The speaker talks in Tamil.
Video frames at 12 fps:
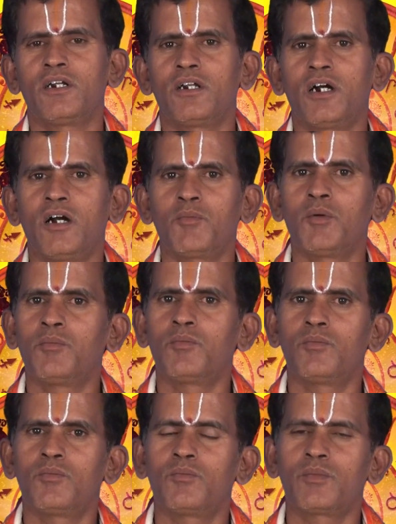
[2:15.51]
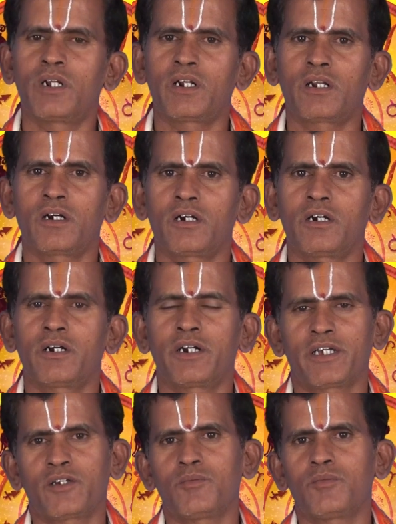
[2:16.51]
லாபம் நன்றாக
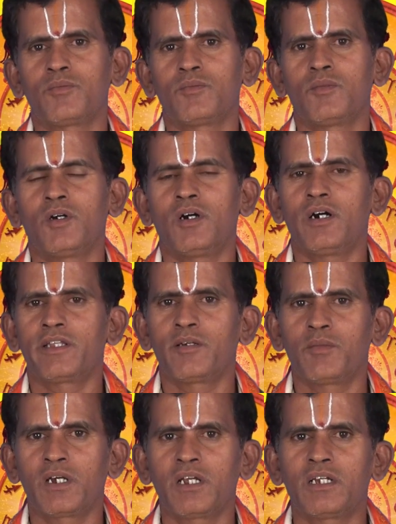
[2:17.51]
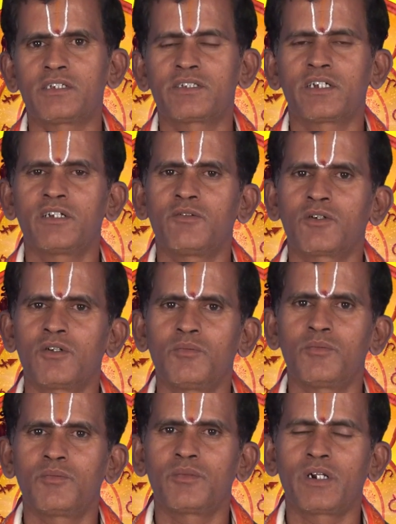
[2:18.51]
கிடைக்கும் அதே மாதிரி செலவுகளும்
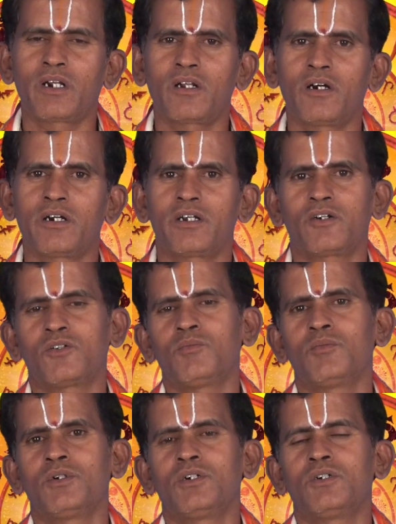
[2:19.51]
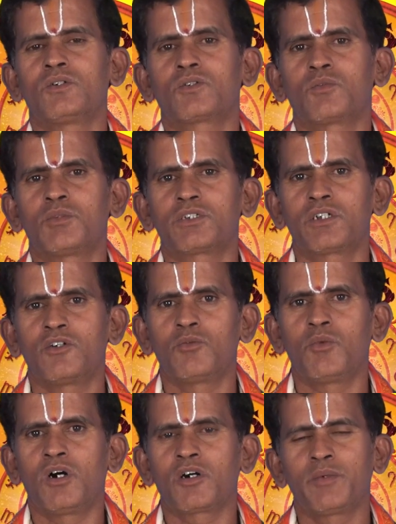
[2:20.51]
நன்றாக இருக்கும் சுப
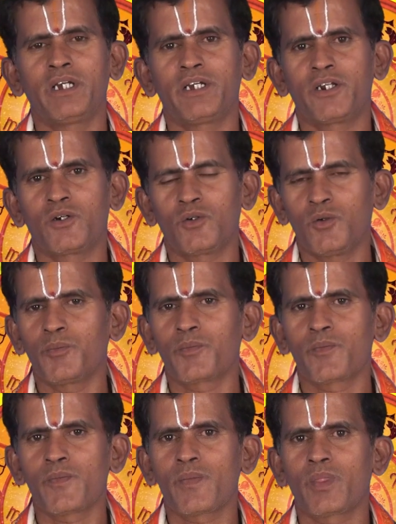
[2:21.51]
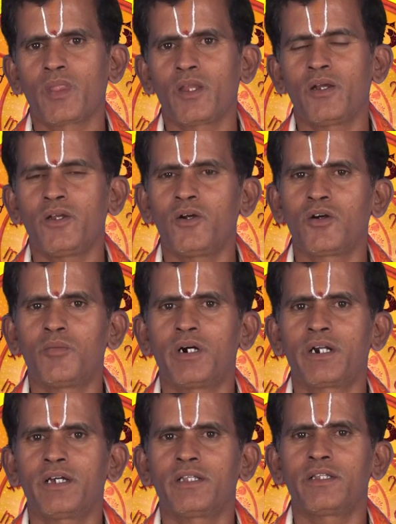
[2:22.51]
செலவுமாகவே இருக்கும்
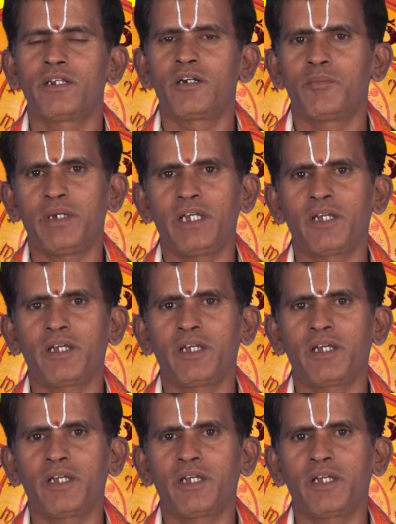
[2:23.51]
யோகமான தினமே